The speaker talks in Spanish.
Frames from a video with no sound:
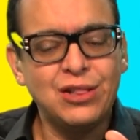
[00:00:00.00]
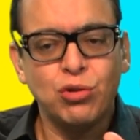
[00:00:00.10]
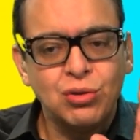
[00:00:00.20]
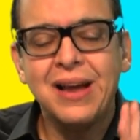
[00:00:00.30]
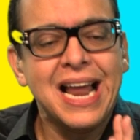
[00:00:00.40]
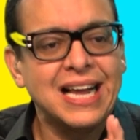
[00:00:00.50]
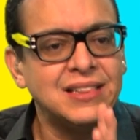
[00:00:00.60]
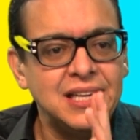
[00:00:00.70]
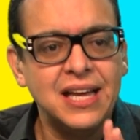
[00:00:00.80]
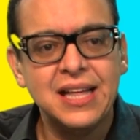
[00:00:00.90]
Tú sabes la
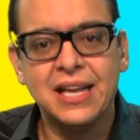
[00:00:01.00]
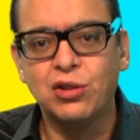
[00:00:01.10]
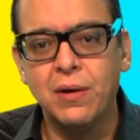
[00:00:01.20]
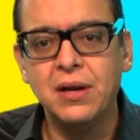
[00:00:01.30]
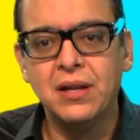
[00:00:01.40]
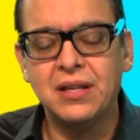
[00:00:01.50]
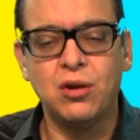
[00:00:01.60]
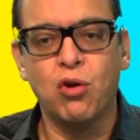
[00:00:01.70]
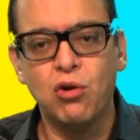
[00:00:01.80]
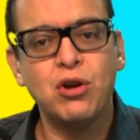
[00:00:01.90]
cantidad de Cristóbal
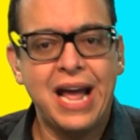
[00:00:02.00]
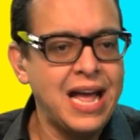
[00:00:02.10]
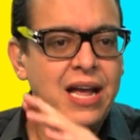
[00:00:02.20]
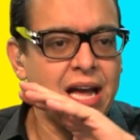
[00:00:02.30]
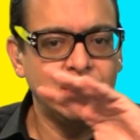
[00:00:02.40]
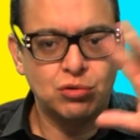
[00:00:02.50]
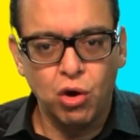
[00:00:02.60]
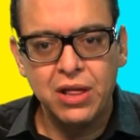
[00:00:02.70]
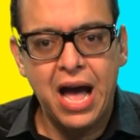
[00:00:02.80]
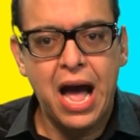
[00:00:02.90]
Colón que hay en
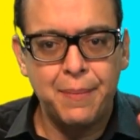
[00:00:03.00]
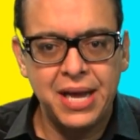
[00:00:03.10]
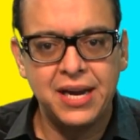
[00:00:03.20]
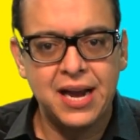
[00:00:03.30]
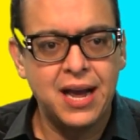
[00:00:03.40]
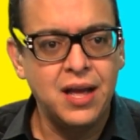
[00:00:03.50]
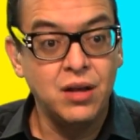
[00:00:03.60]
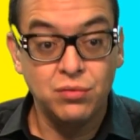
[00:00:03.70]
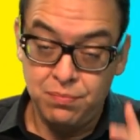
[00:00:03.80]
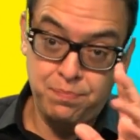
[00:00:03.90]
toda América.
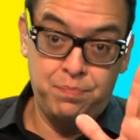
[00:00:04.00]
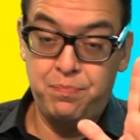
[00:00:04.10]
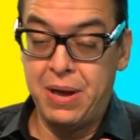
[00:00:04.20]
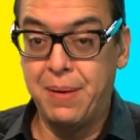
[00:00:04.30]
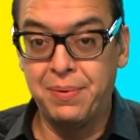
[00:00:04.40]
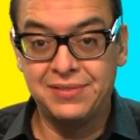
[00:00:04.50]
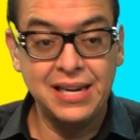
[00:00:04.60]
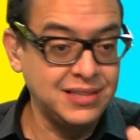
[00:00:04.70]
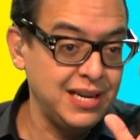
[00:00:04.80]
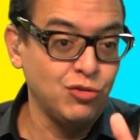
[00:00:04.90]
Para
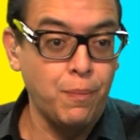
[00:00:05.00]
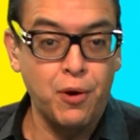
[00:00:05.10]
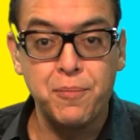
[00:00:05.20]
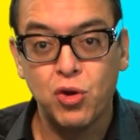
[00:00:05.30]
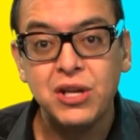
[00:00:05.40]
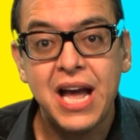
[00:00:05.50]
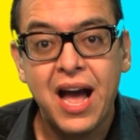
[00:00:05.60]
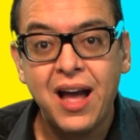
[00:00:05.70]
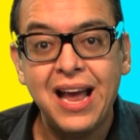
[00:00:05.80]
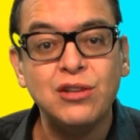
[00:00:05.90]
empezar, tiene su propio
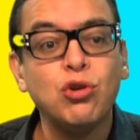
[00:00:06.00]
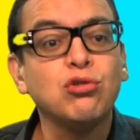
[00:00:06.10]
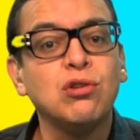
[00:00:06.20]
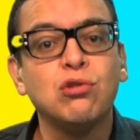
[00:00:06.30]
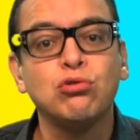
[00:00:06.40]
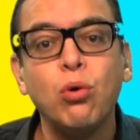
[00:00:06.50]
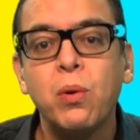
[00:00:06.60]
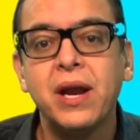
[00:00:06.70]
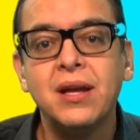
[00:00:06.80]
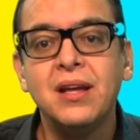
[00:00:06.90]
día, el 12 de
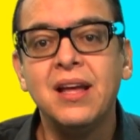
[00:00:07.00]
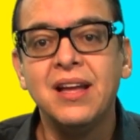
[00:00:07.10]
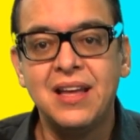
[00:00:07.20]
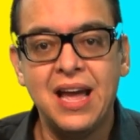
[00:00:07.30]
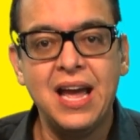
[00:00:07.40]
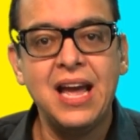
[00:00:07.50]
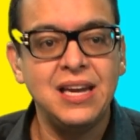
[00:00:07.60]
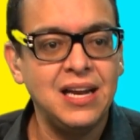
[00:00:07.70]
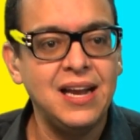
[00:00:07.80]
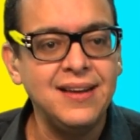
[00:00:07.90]
octubre, que
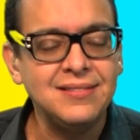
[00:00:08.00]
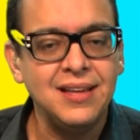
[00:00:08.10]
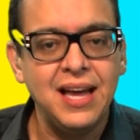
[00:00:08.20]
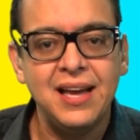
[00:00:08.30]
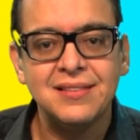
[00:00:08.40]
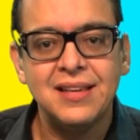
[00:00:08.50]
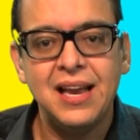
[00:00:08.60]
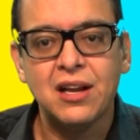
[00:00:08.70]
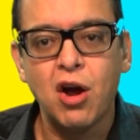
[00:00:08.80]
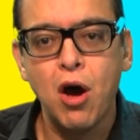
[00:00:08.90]
en inglés es
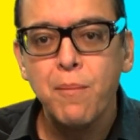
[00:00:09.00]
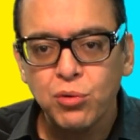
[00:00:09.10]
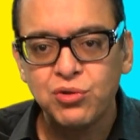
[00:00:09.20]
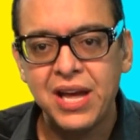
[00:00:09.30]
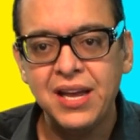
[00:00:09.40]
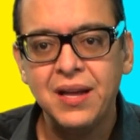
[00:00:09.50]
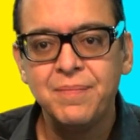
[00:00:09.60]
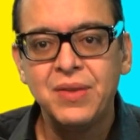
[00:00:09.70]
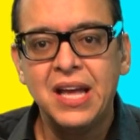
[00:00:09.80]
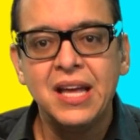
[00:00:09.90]
el Columbus Day.
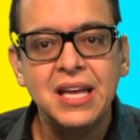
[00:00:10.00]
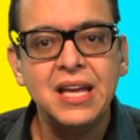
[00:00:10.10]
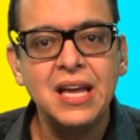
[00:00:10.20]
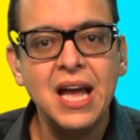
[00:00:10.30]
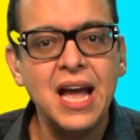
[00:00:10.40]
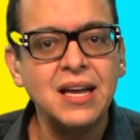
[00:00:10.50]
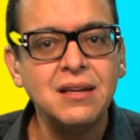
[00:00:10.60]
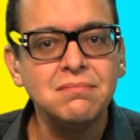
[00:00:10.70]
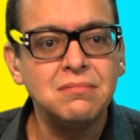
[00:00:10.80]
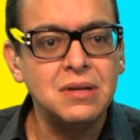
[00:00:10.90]
Y
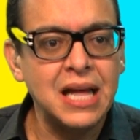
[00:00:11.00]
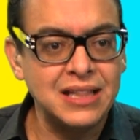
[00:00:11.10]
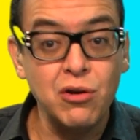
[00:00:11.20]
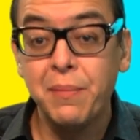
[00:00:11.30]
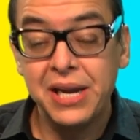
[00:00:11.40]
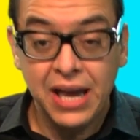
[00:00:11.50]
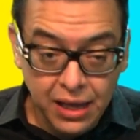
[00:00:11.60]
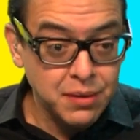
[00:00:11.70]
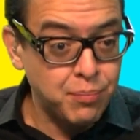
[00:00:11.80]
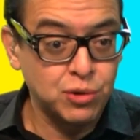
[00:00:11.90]
en
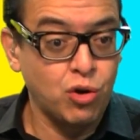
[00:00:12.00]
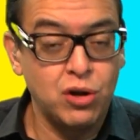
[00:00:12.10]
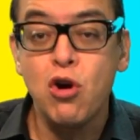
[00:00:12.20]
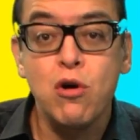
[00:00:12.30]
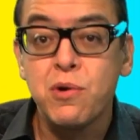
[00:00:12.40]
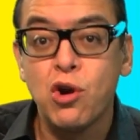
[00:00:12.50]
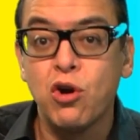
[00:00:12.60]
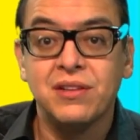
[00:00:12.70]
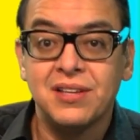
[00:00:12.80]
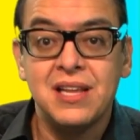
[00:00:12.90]
Latinoamérica y en Puerto Rico, como nos
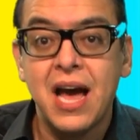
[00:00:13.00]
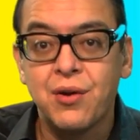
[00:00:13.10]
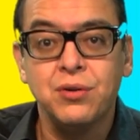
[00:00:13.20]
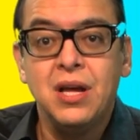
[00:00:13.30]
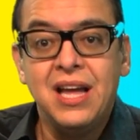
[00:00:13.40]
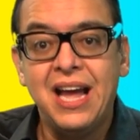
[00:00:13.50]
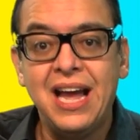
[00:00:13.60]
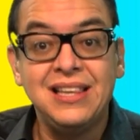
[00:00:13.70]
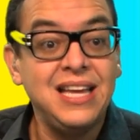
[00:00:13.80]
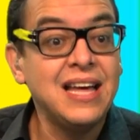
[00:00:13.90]
los enseñaron,
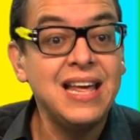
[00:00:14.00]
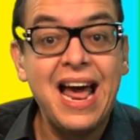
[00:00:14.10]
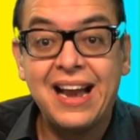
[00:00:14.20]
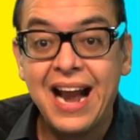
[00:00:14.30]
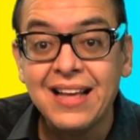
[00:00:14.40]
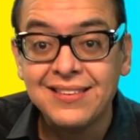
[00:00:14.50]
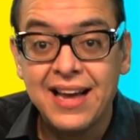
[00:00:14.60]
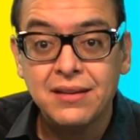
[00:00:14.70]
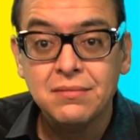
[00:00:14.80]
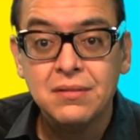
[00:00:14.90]
el Día de la Raza.